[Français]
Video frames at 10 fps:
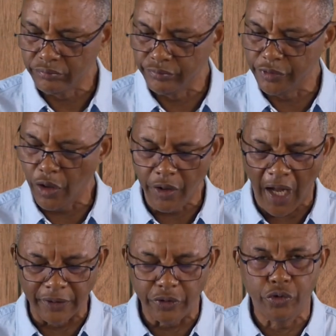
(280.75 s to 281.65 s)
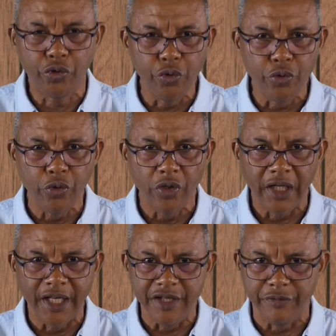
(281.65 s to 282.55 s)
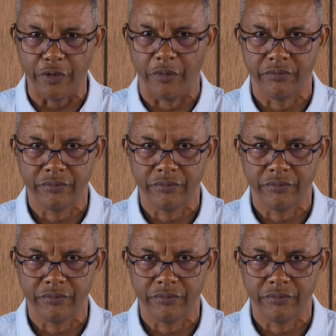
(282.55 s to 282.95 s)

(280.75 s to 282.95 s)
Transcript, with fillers: dans, à tous les niveaux.